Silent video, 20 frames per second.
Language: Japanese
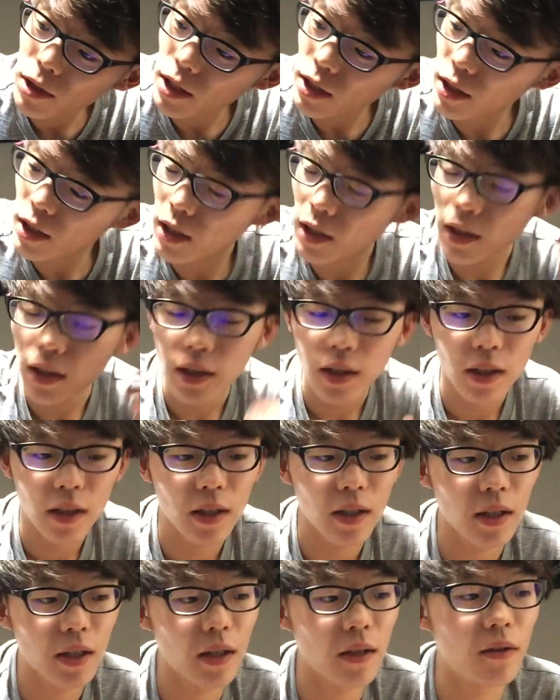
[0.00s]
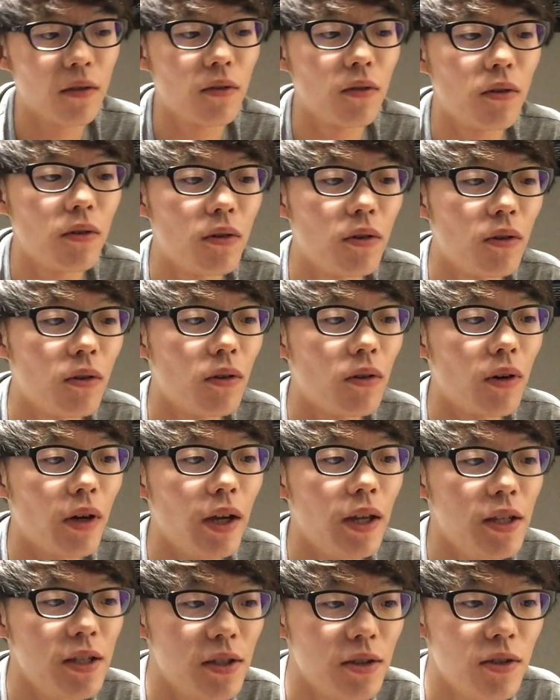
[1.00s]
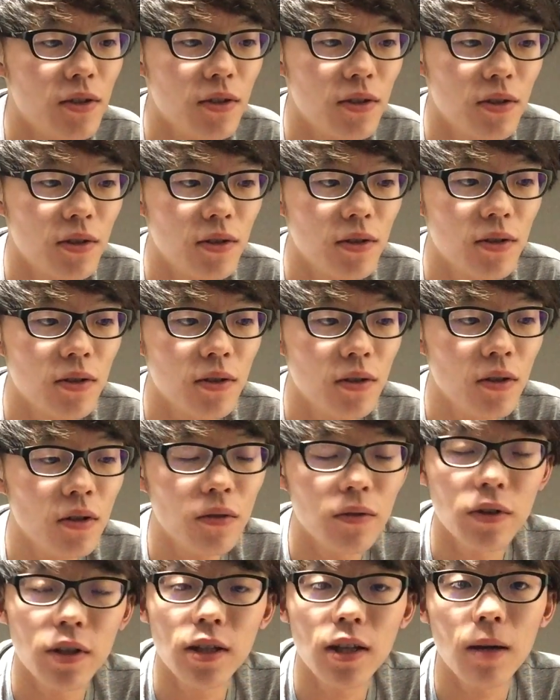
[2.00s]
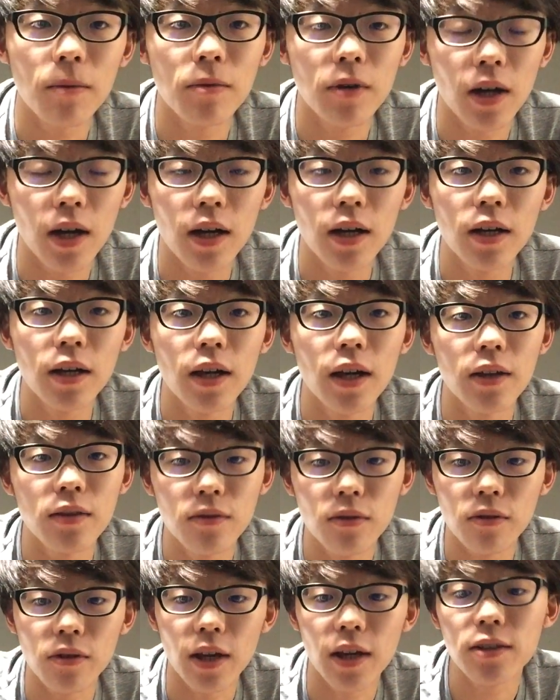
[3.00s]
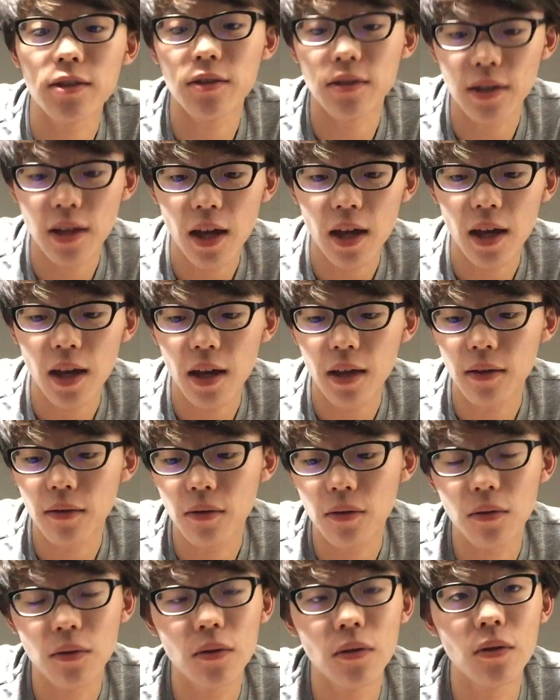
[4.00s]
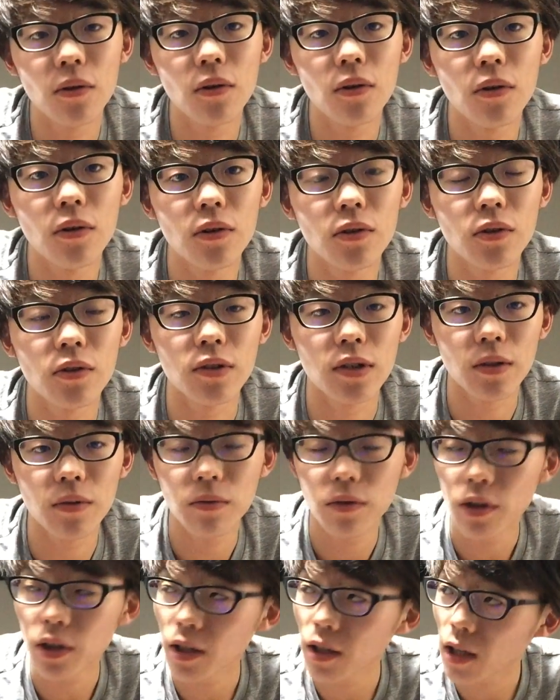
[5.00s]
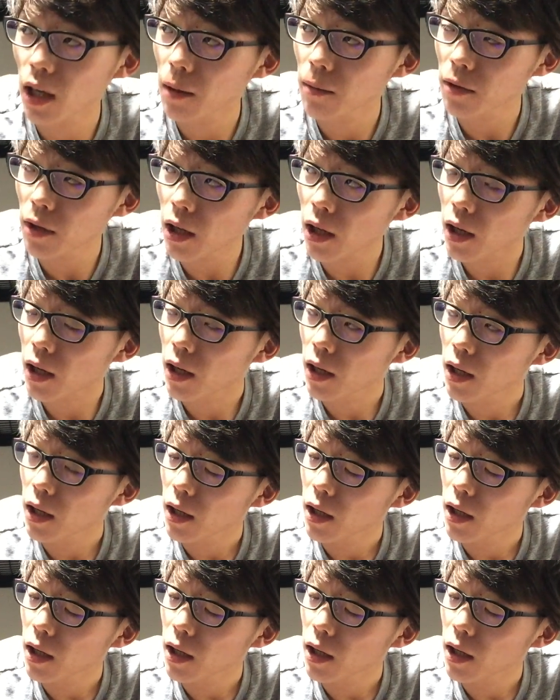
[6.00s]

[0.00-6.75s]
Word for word: まあ大体、えっと、平日のフリータイムがえー、すごく安くて、えっと、そうですね、フリータイムで、